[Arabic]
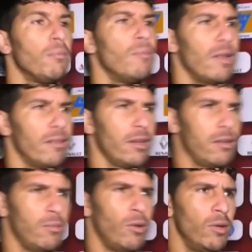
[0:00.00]
نطلب
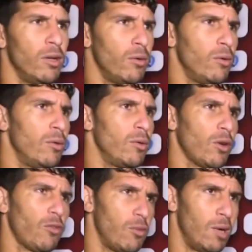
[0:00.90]
من الانصار يسمحونا
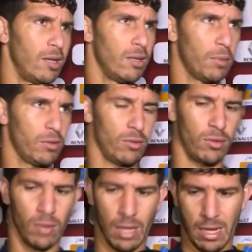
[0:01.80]
ويقفوا
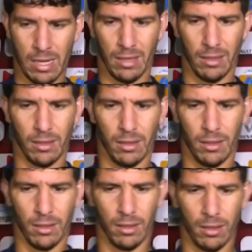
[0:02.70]
معنا باسكو
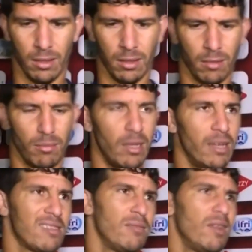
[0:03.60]

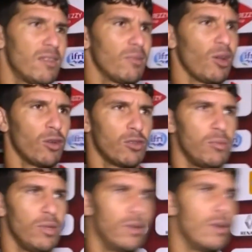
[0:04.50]
آه، لازم
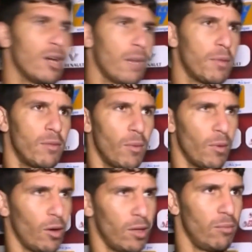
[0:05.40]
لازم نخرجوا
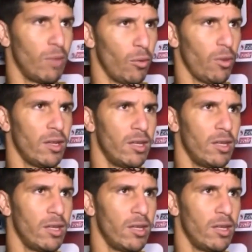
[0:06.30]
رابيدمون من